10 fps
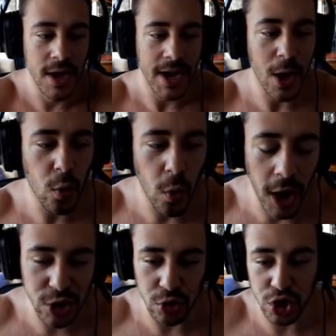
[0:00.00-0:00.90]
Eu
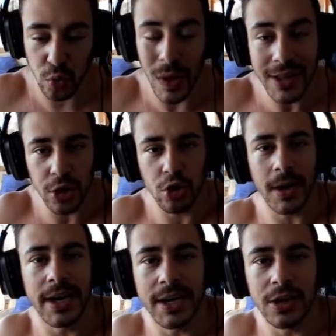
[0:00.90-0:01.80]
gosto de quando eu tô
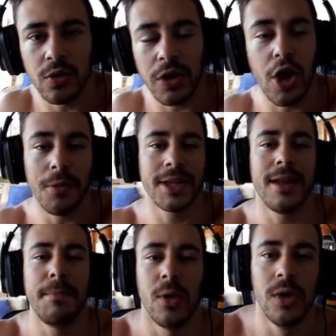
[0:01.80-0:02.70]
ganhando, eu aumento
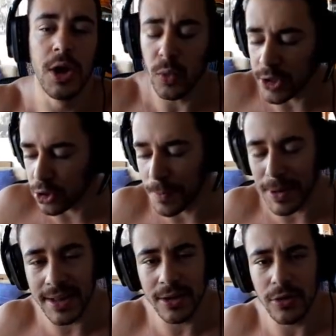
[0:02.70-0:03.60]
a mão. Quando eu tô
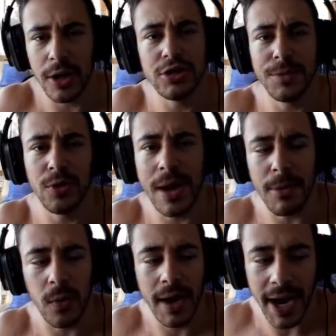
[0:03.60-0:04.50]
perdendo, eu diminuo a
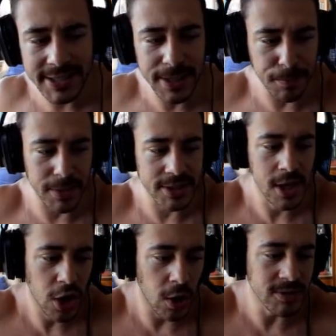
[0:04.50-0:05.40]
mão. É simples.
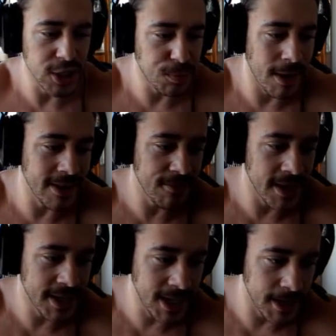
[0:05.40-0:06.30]
Como vocês podem ver
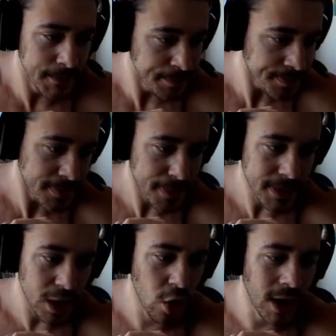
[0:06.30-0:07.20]
aqui,
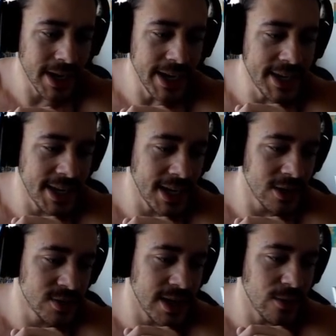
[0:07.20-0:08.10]
Ó, ganhei
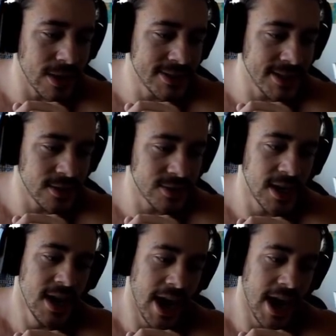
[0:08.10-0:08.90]
500, ganhei 400.